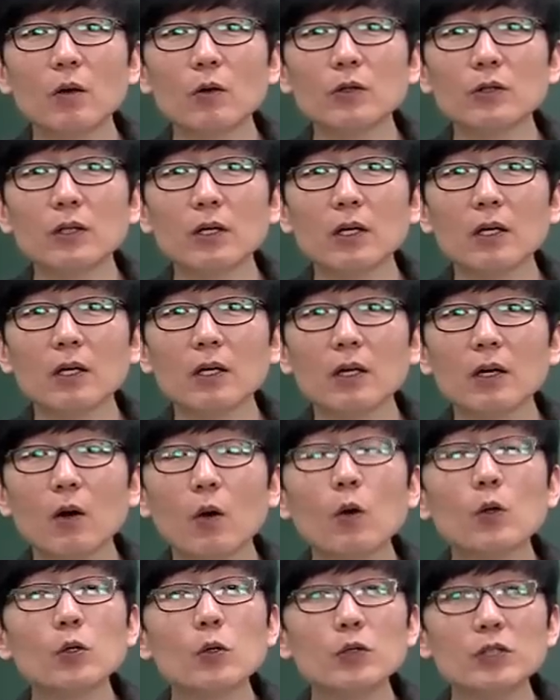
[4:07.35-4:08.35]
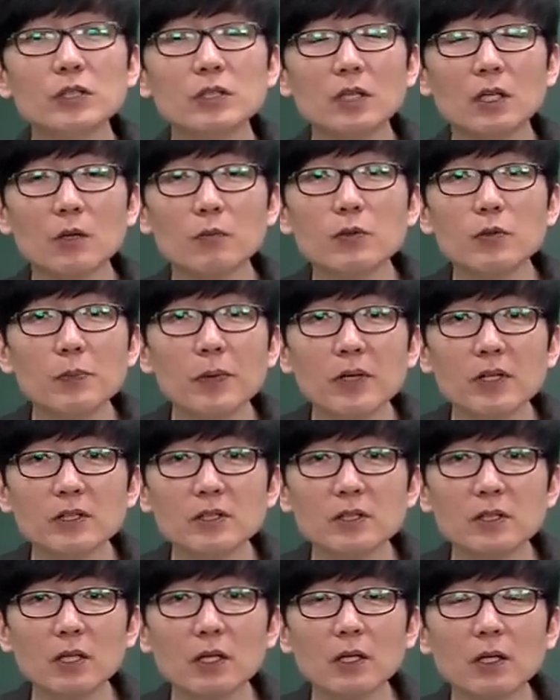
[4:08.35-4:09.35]
어때? 어려워지잖아.
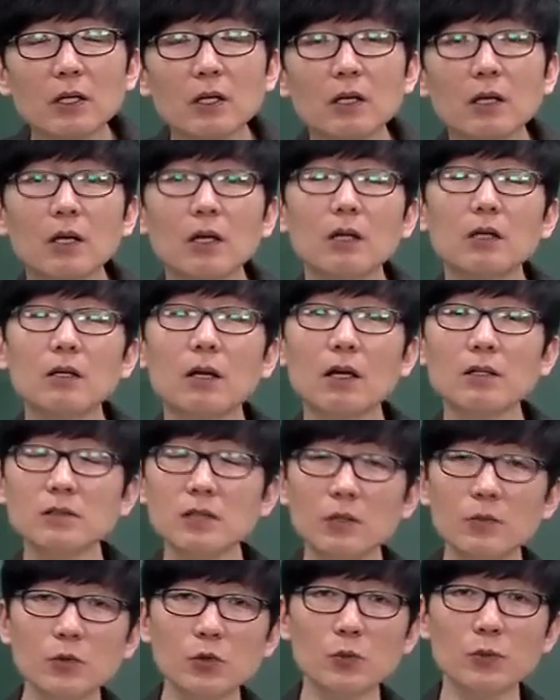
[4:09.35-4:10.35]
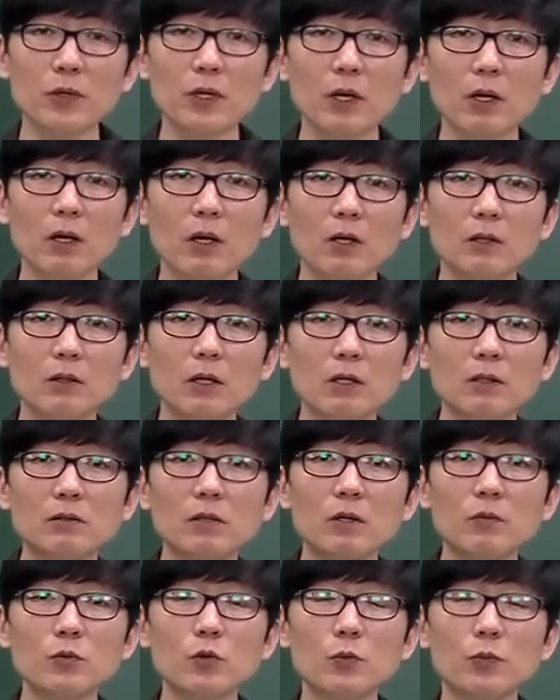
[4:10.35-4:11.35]
불편해지잖아. 그러니까 한 사람의 소비가 다른
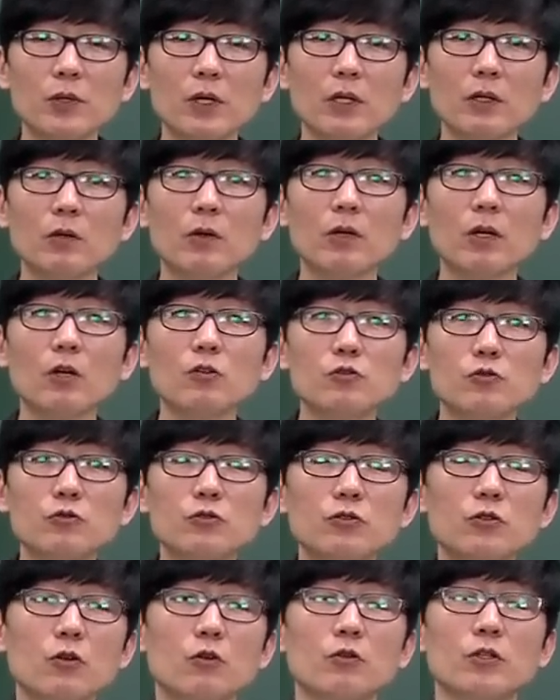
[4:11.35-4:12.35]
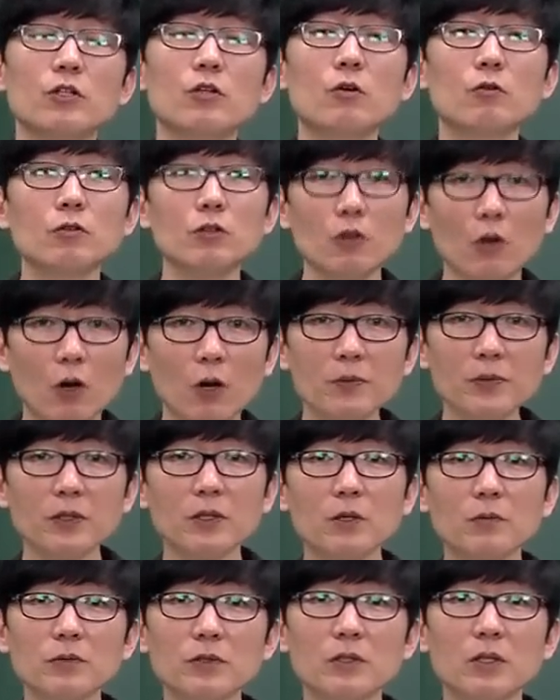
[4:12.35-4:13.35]
사람 소비에 영향을 주는 경우 이 경우를
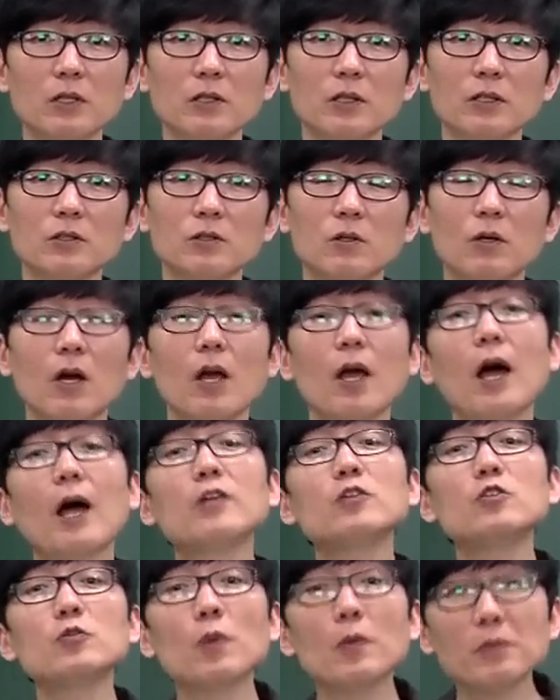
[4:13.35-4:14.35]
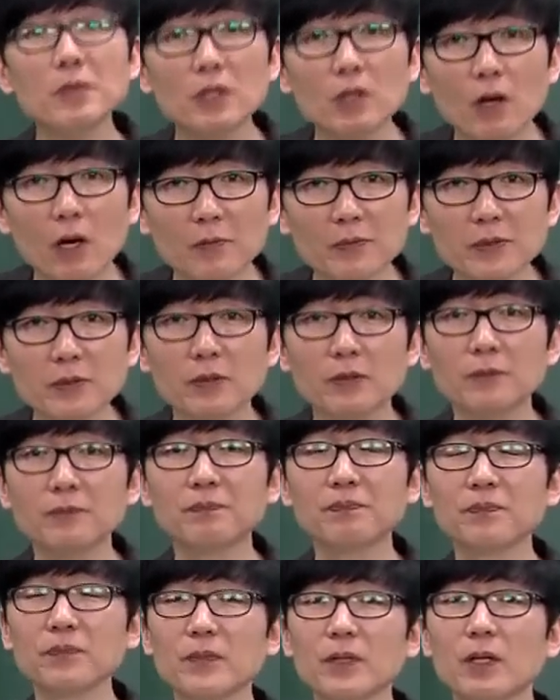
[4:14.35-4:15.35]
경합성이라 부른다는 얘기죠. 안 주면 비경합성.
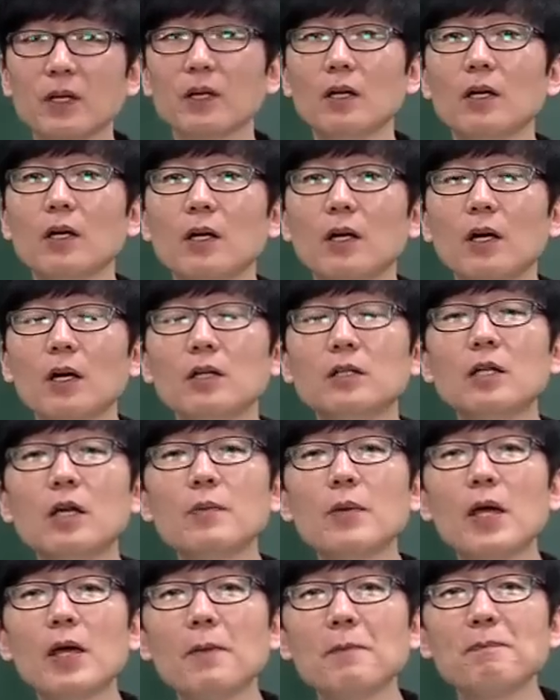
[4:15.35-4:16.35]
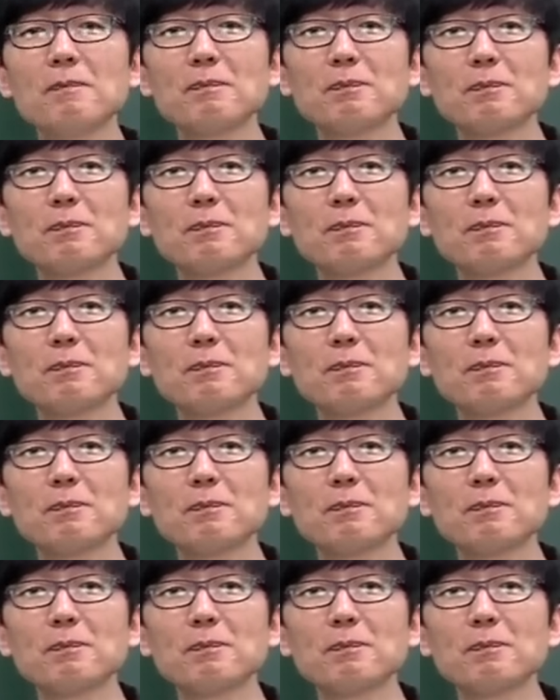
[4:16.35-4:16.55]
그 다음에